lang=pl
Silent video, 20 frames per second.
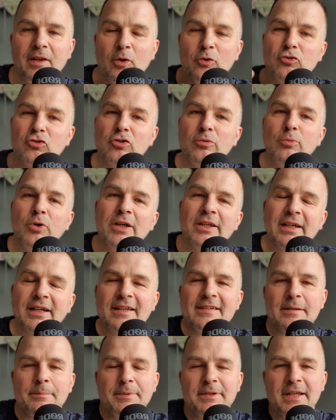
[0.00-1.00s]
otrzymuję
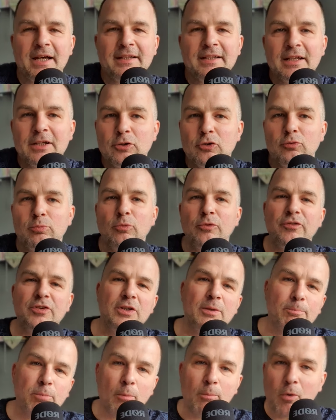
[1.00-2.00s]
takie zapytania jak ktoś
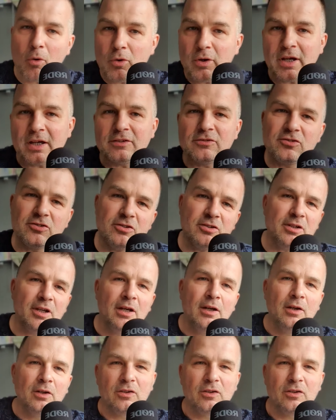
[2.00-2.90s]
mówi, pomogę ci,